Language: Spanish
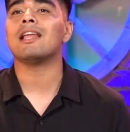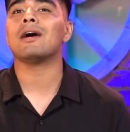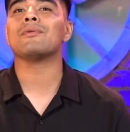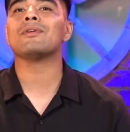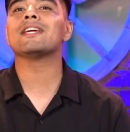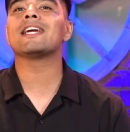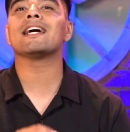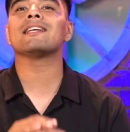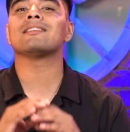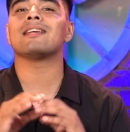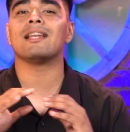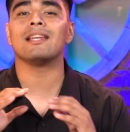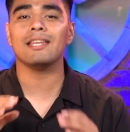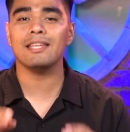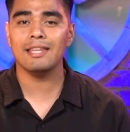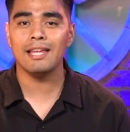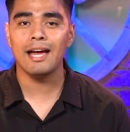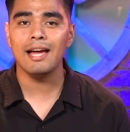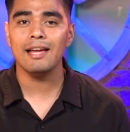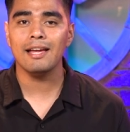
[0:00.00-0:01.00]
La única
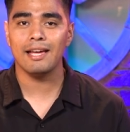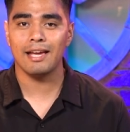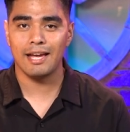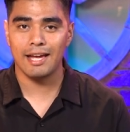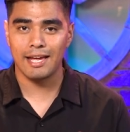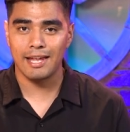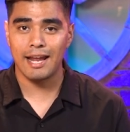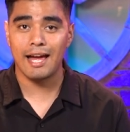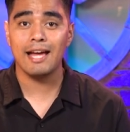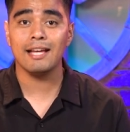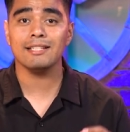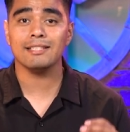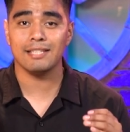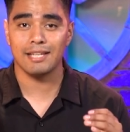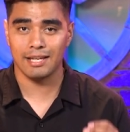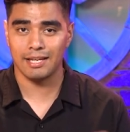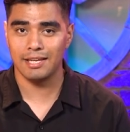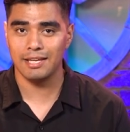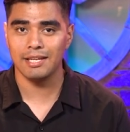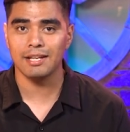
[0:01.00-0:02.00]
salida era
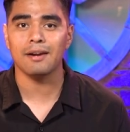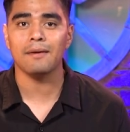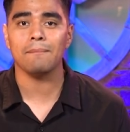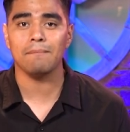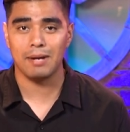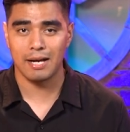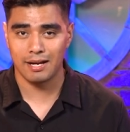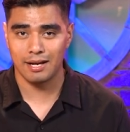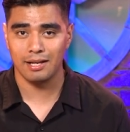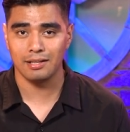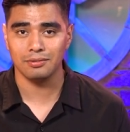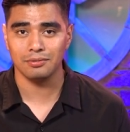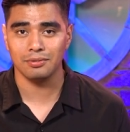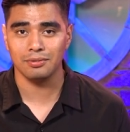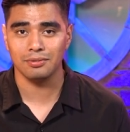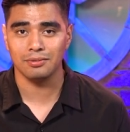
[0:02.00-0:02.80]
seguir bajando.